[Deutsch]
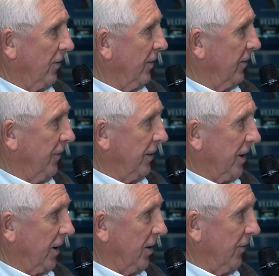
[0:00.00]
äh,
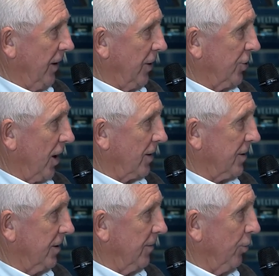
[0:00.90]
kriegt nicht viele
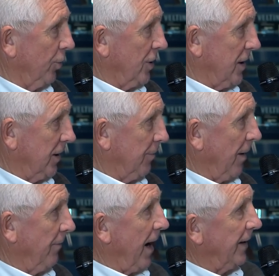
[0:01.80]
Chancen in der Bundesliga,
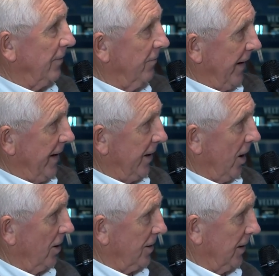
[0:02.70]
bei weitem
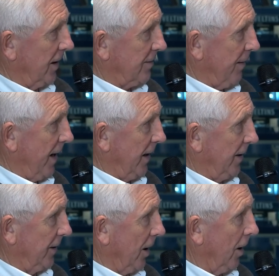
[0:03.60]
weniger als in der zweiten
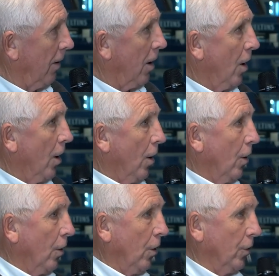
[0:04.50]
Liga.
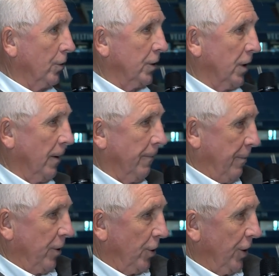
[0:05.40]
Und äh,
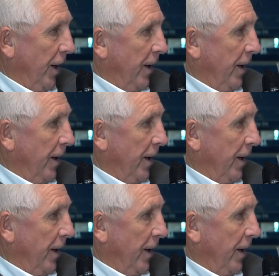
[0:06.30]
wenn wir da nicht